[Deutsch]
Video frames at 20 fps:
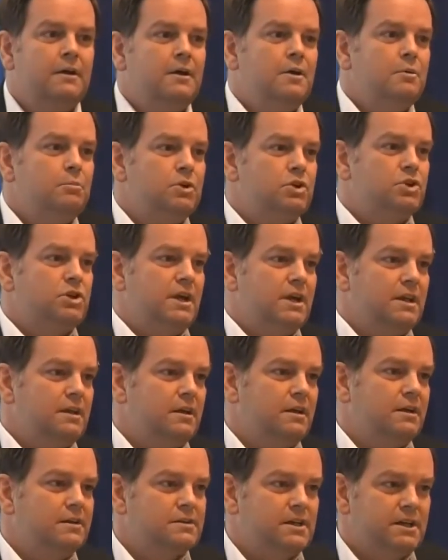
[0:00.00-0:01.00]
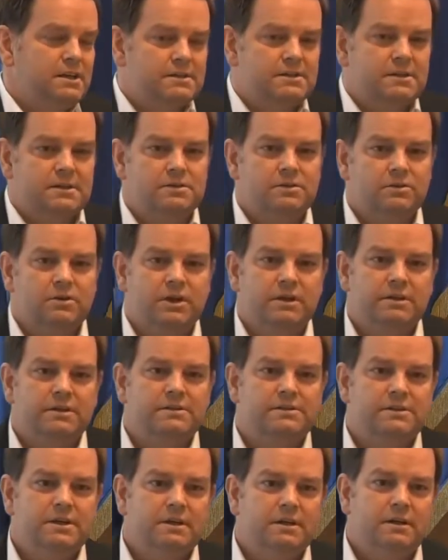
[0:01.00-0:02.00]
bestehende Gesetze zu
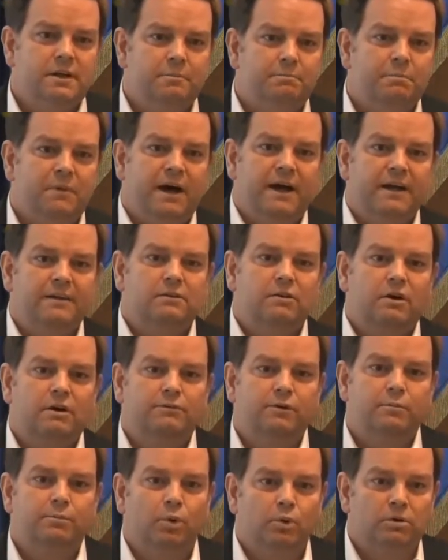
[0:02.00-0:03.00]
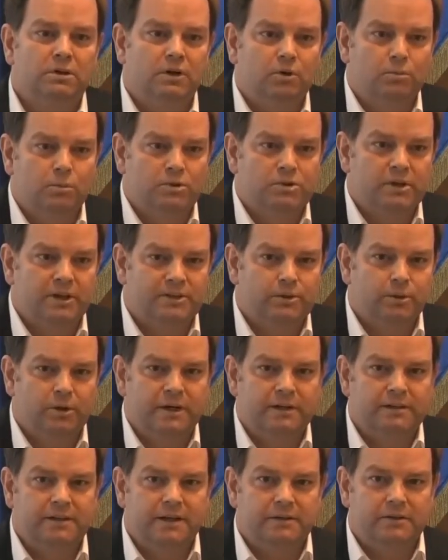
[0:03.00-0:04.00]
kritisieren, dann hätte man heute noch ein Verbot der
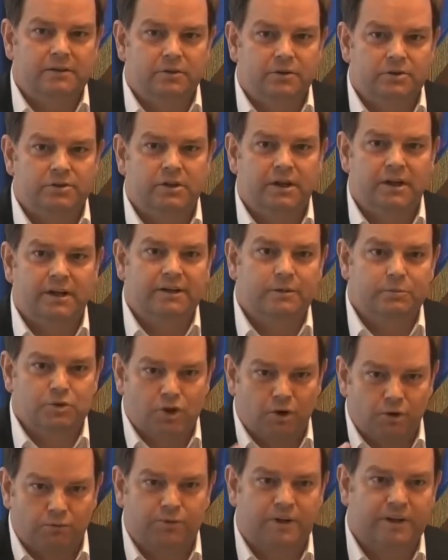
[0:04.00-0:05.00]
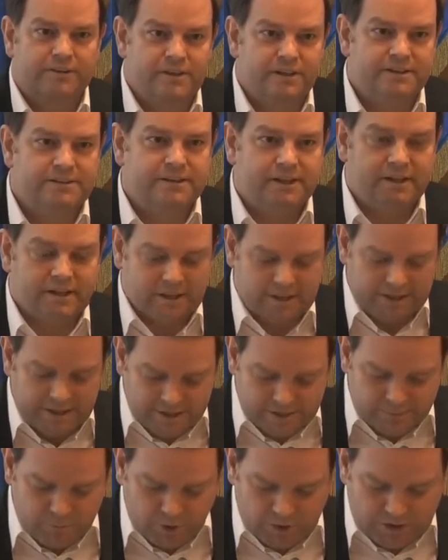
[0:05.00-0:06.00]
Homosexualität in Österreich im Strafgesetz drinnen.
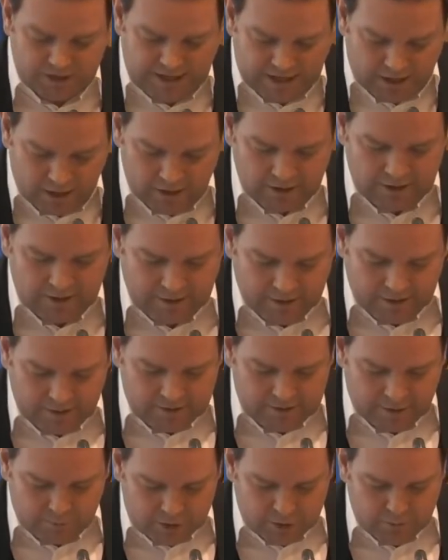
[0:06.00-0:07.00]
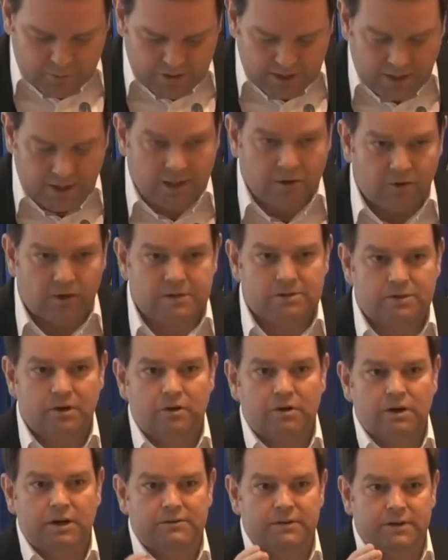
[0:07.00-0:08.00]
Das möchte ich auch dementsprechend klar
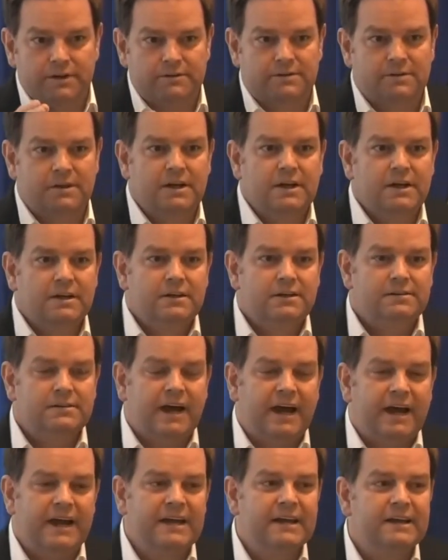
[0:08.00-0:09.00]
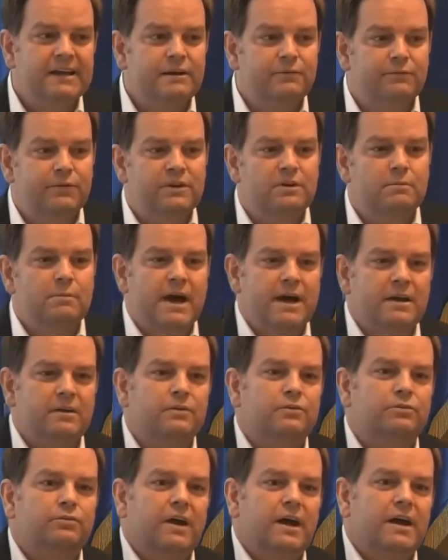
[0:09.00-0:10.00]
sagen. Also das, dieser Eingriff in die
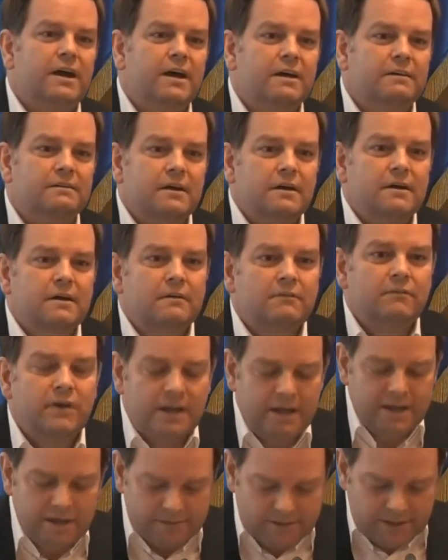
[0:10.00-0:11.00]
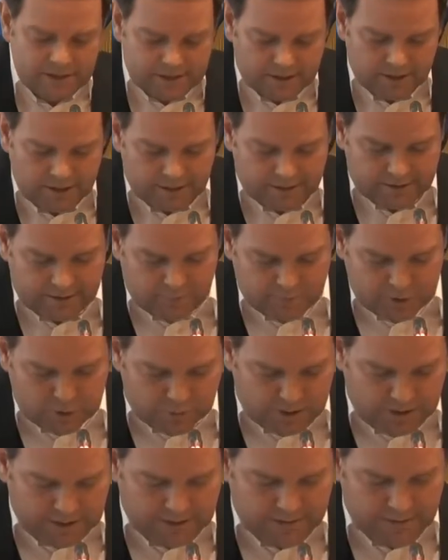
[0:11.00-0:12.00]
Meinungsfreiheit werde ich sicherlich
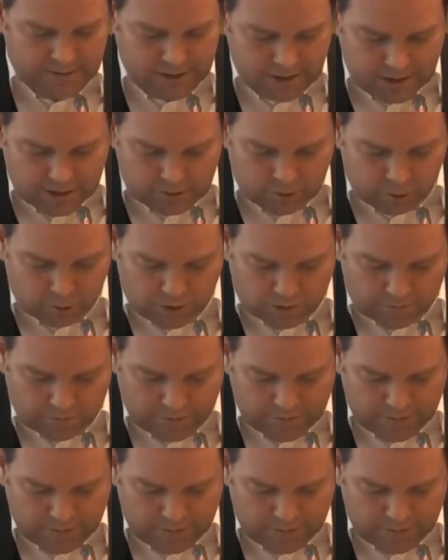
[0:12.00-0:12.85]
dementsprechend nicht dulden.